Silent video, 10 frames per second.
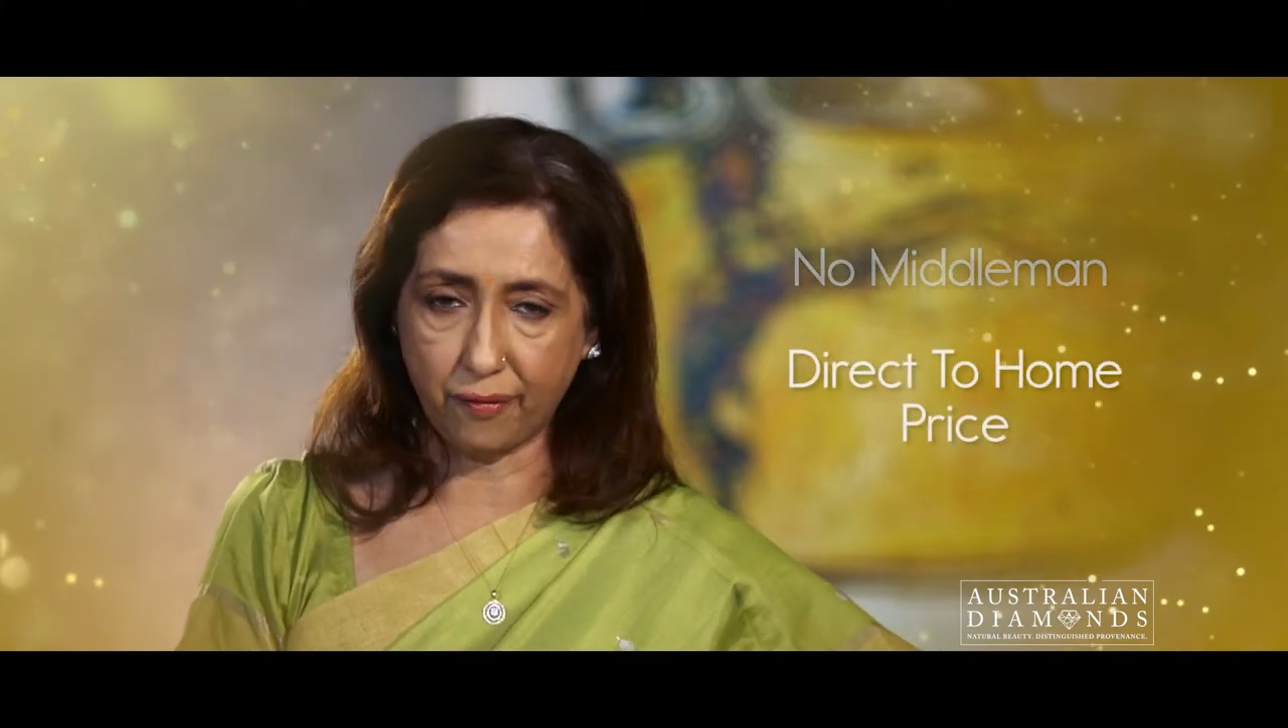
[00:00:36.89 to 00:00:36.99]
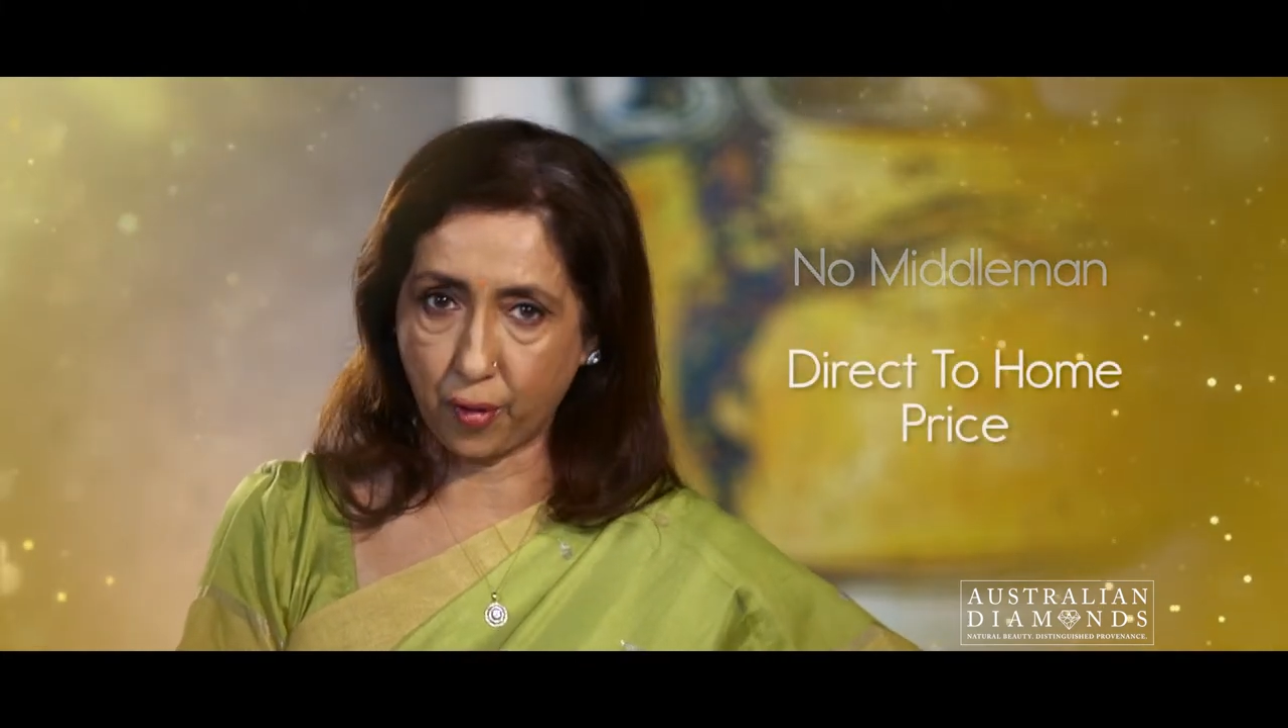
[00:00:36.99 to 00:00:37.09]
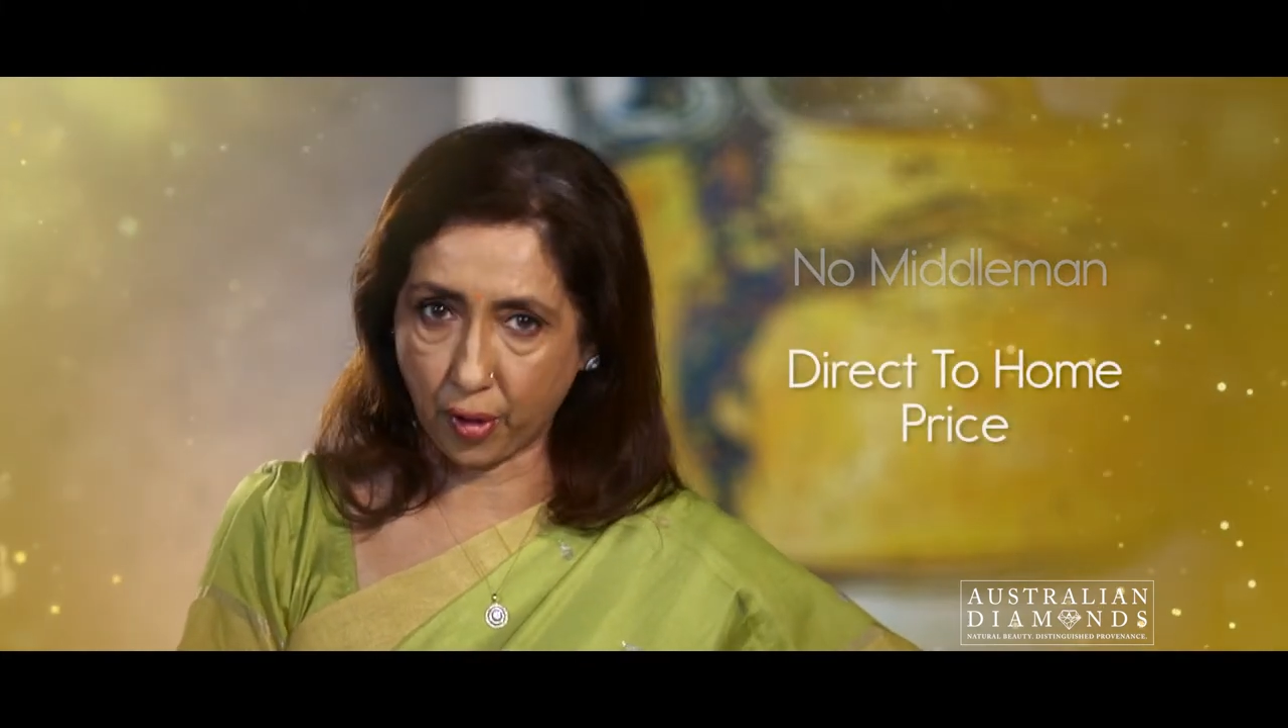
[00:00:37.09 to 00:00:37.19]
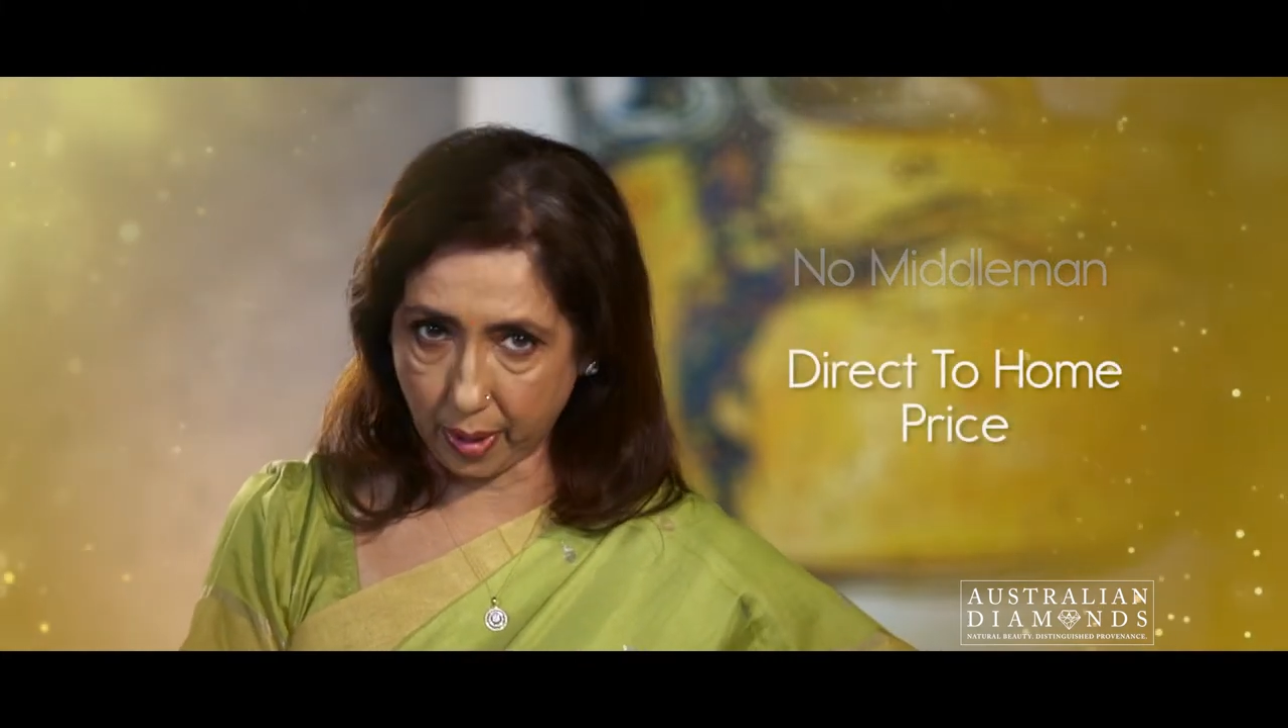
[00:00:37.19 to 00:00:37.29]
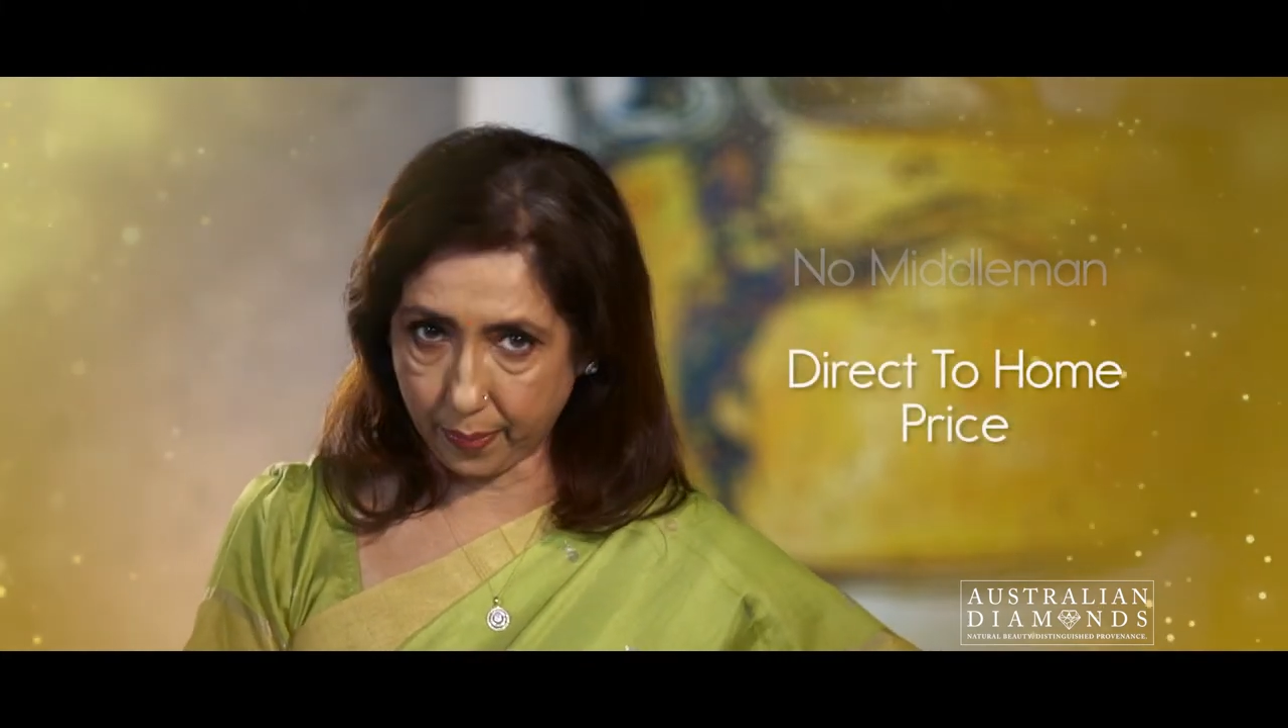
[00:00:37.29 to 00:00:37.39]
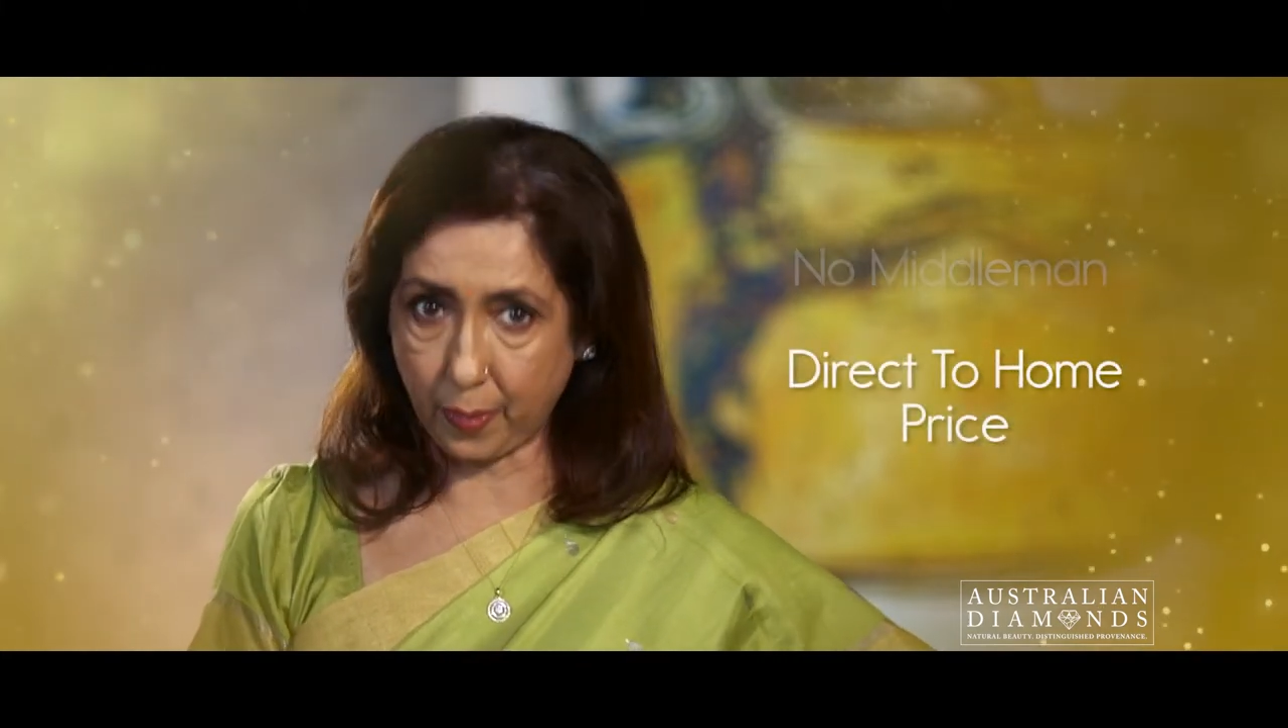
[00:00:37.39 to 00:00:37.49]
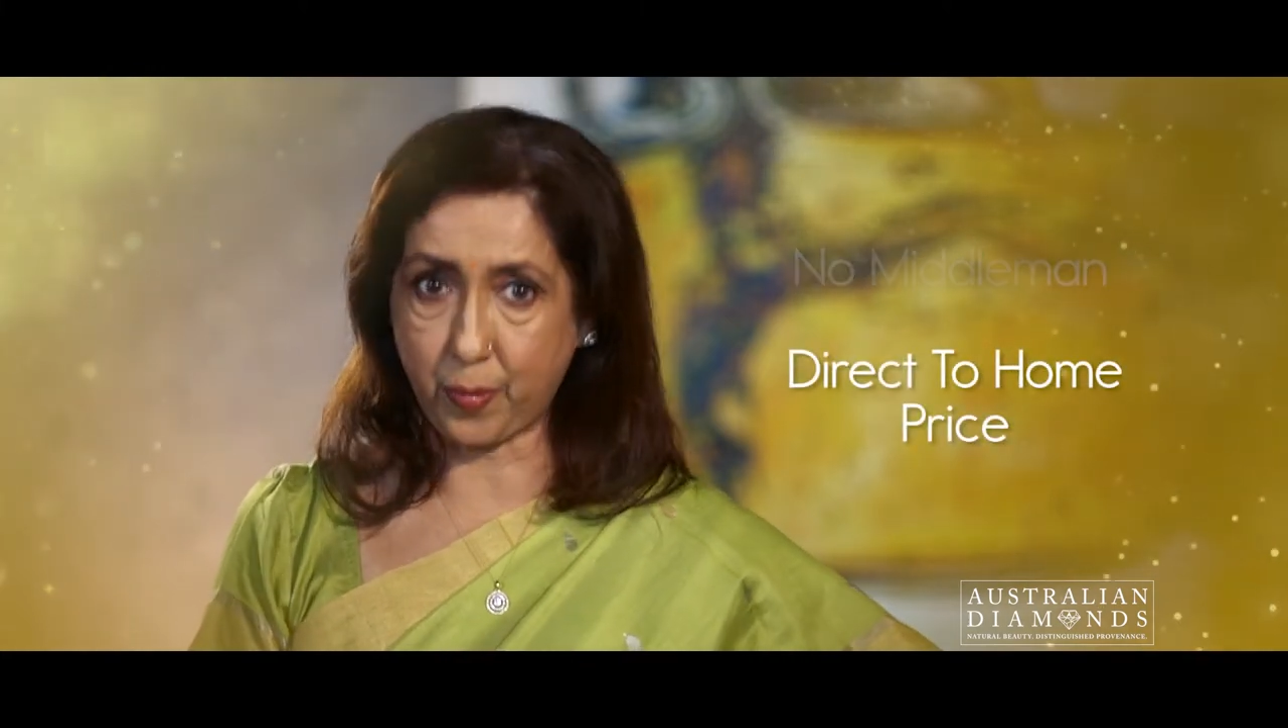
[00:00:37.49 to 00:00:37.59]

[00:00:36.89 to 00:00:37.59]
अफोर्डेबल